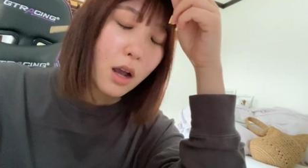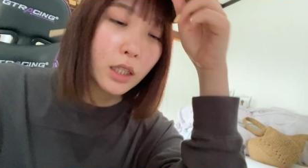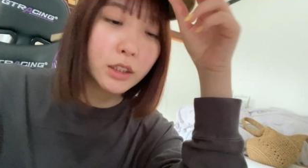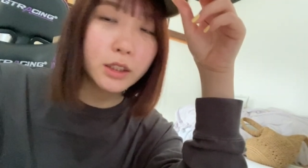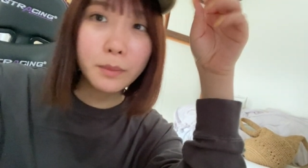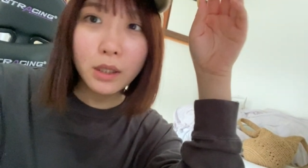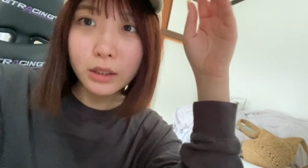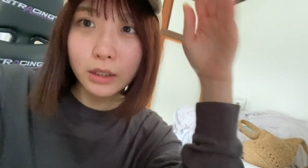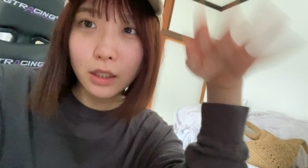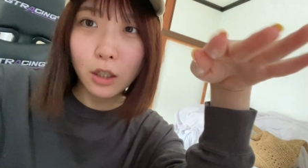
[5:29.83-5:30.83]
8万
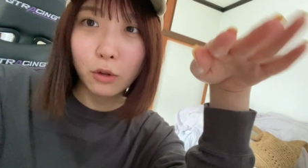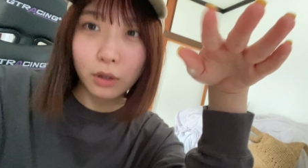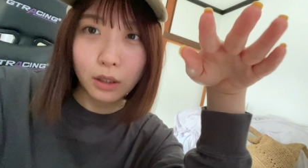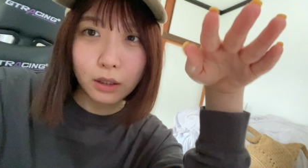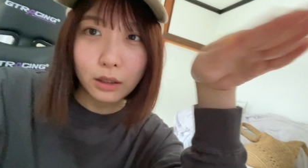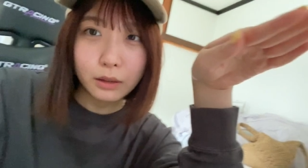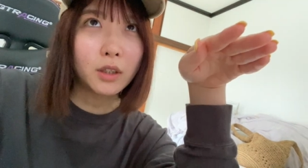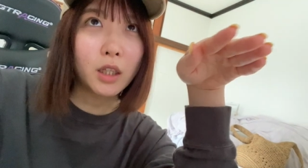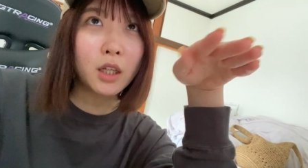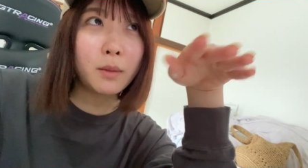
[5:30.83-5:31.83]
入れたのが、
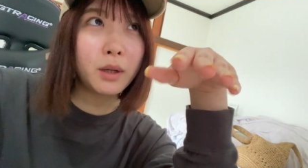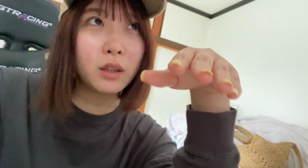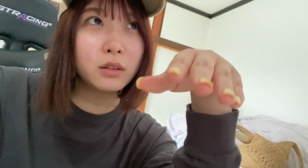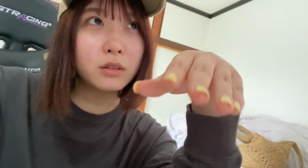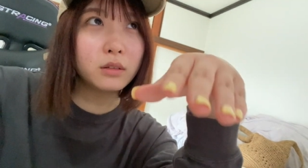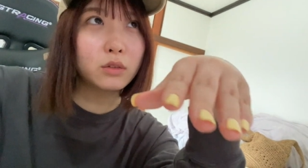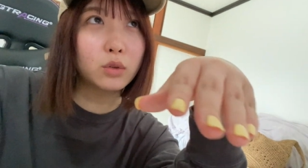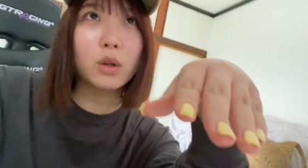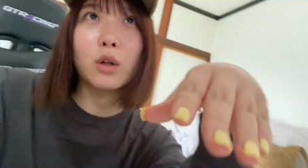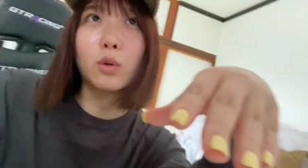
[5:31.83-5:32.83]
7万
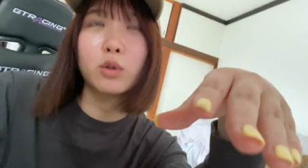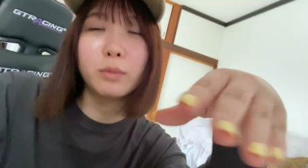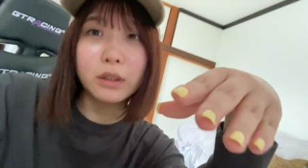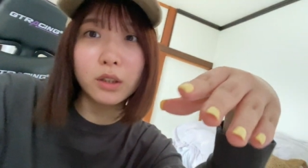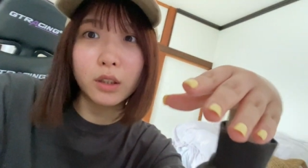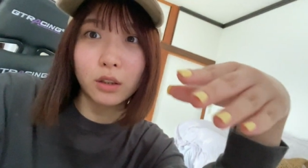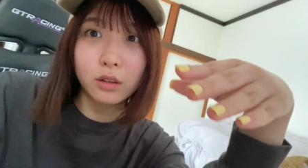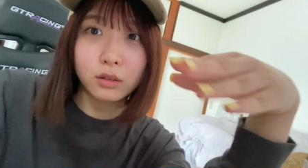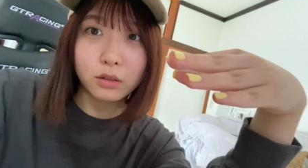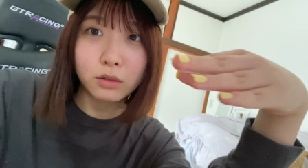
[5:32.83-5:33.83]
とか6万ぐらいになったんです